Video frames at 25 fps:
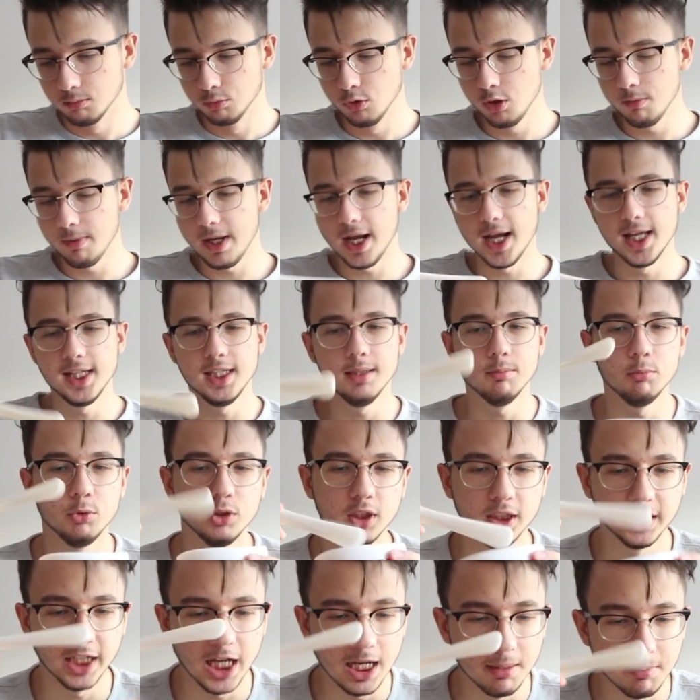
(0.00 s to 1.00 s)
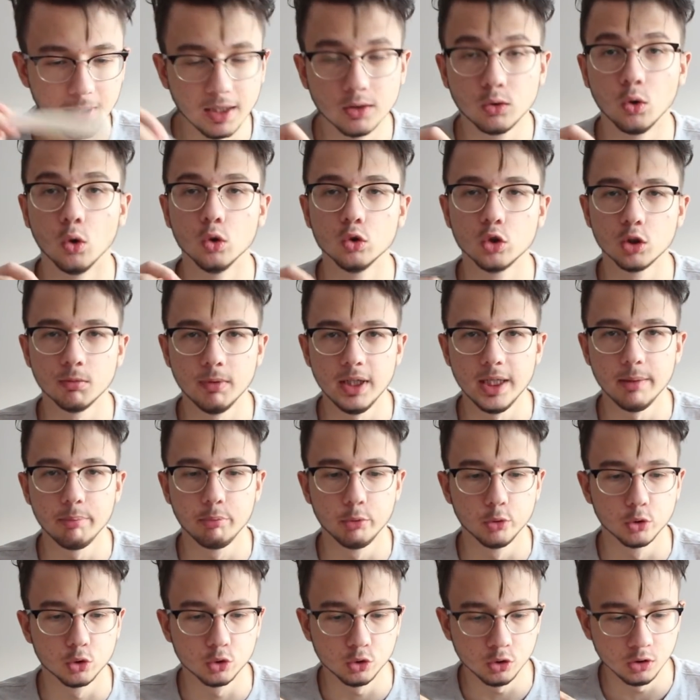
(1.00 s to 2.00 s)
Bunu beğendim. Buna galiba dondurma
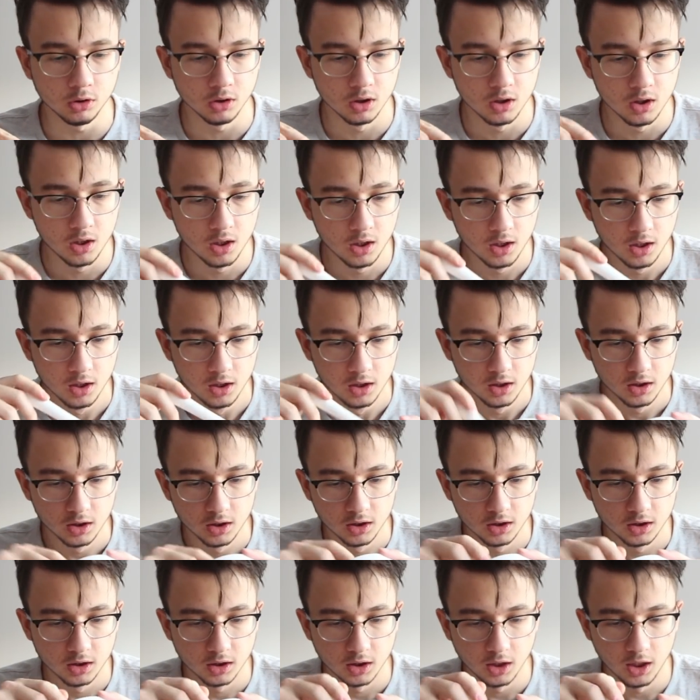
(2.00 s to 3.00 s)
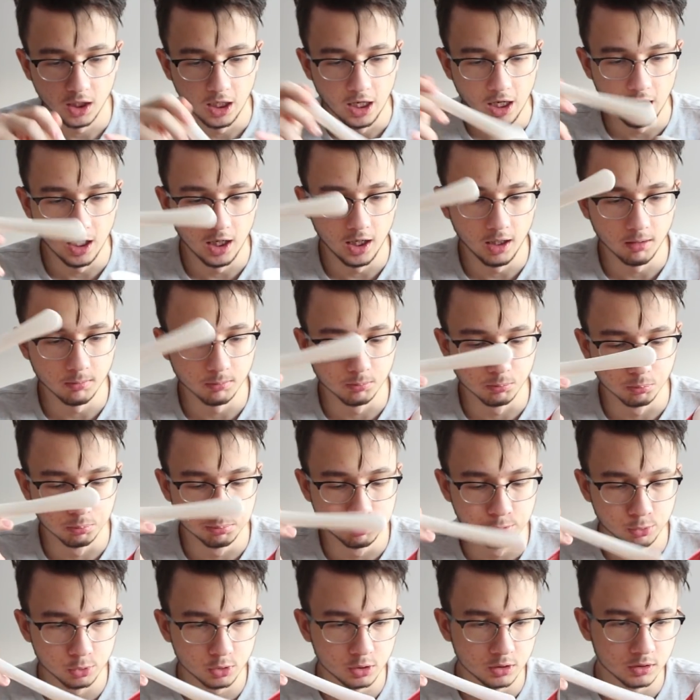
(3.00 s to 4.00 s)
yapıyorsun. Ee,
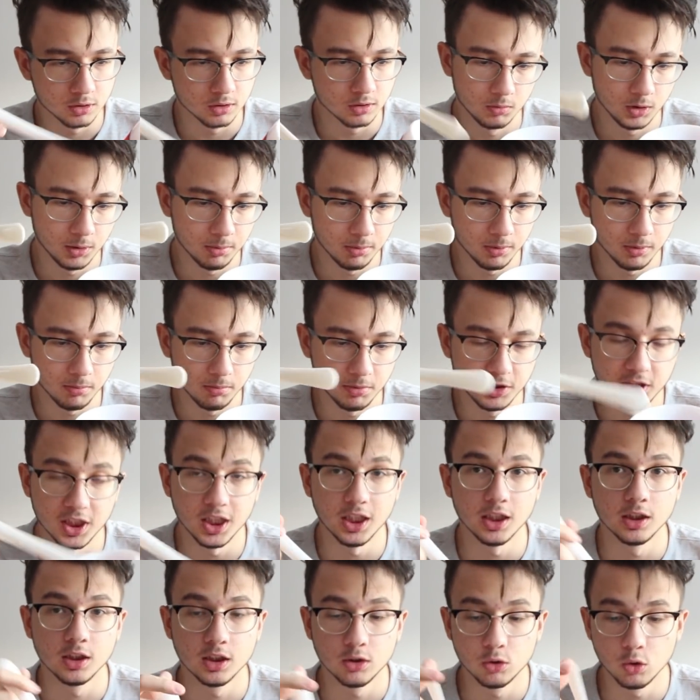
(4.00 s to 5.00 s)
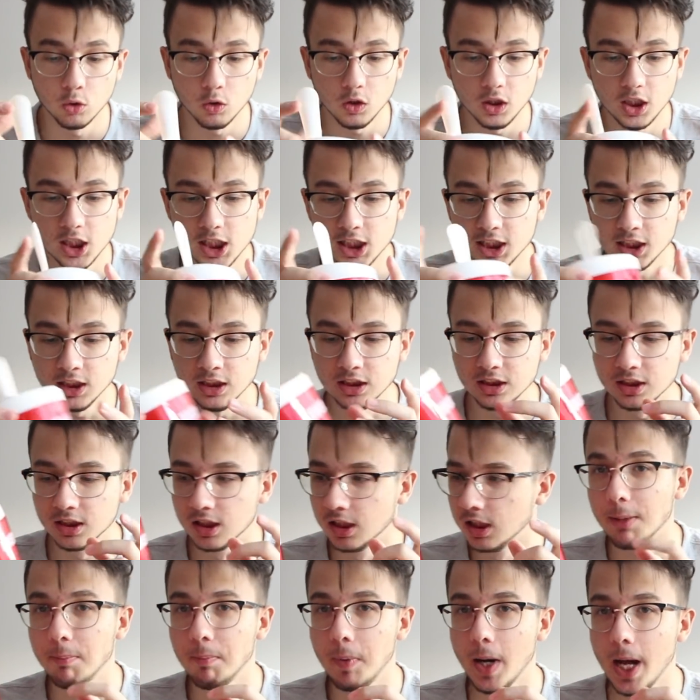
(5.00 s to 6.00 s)
buz gibi bir şey. Çok ilginç.
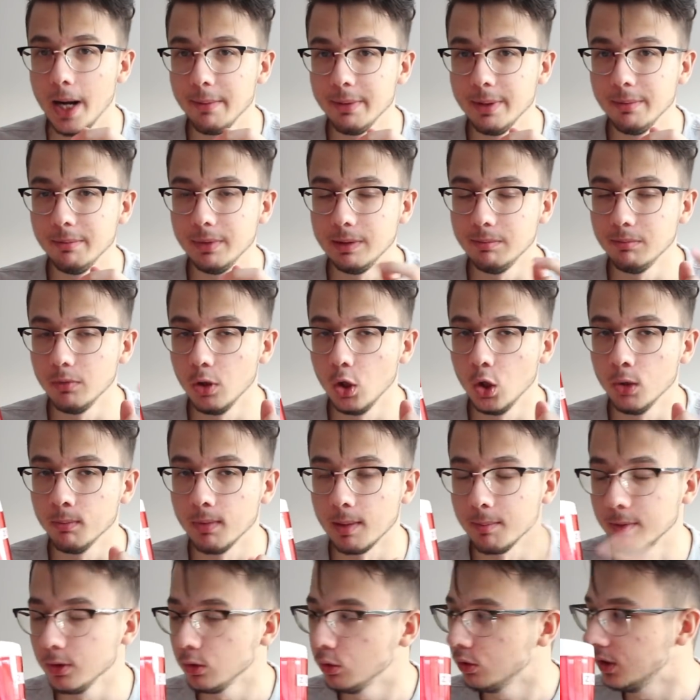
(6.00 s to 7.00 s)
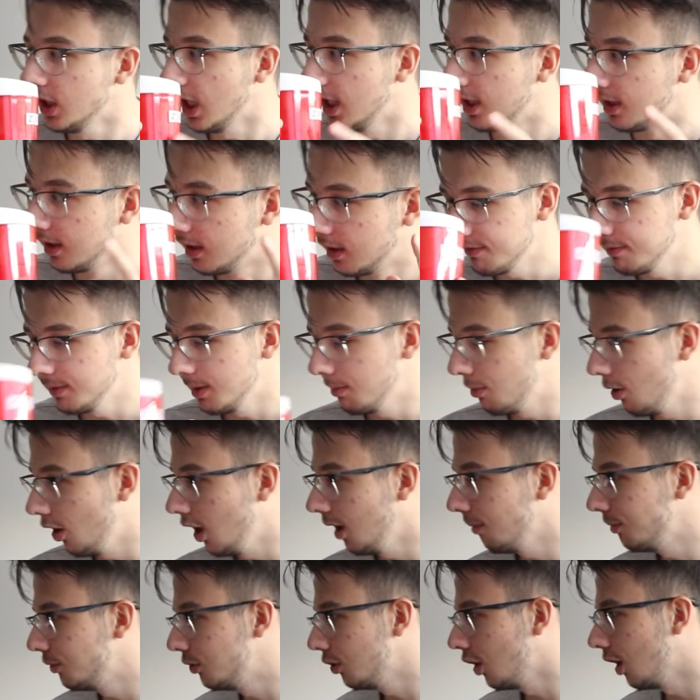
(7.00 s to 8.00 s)
Yapar mıyım bilmiyorum ama güzel. Etinde
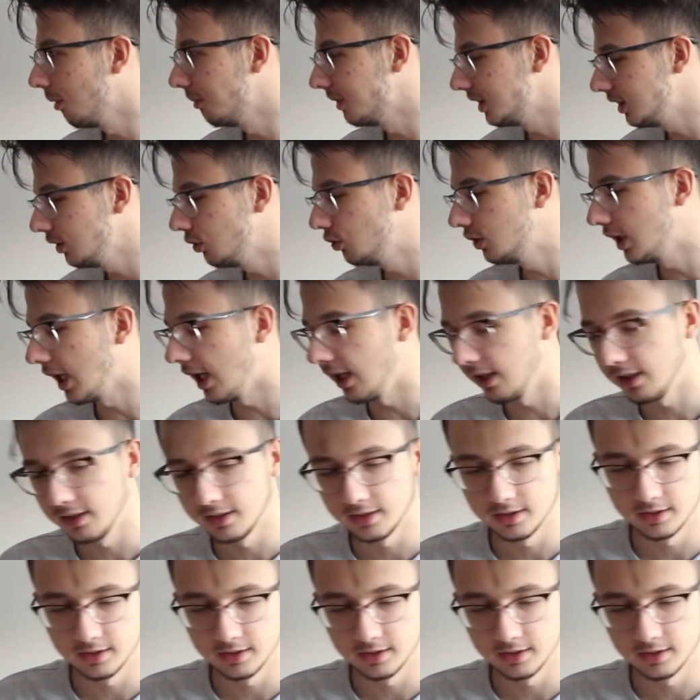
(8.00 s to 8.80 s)
böyle bir şey olması güzel.